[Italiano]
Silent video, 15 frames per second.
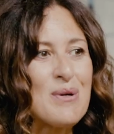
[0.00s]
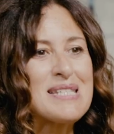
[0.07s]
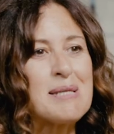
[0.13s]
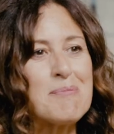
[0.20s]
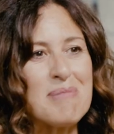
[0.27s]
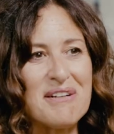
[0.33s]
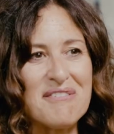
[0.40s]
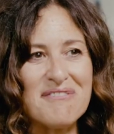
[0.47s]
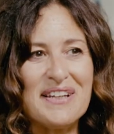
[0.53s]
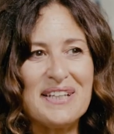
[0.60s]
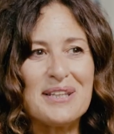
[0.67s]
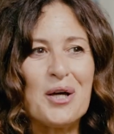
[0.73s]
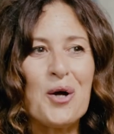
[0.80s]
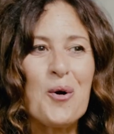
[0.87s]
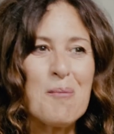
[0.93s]
quasi
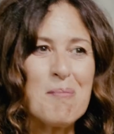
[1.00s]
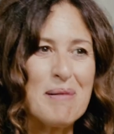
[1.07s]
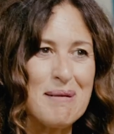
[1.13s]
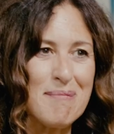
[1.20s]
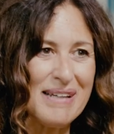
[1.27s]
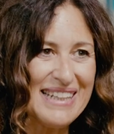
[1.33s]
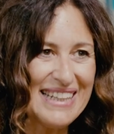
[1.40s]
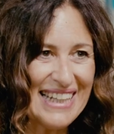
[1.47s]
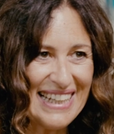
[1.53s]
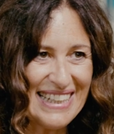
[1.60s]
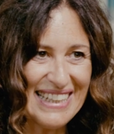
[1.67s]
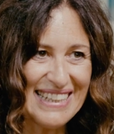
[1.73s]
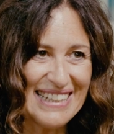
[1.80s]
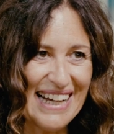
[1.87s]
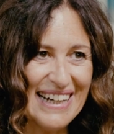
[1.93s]
perfetta
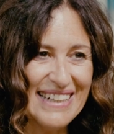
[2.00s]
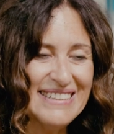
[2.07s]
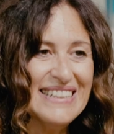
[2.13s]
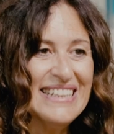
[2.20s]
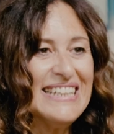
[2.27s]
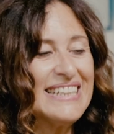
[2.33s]
complementarietà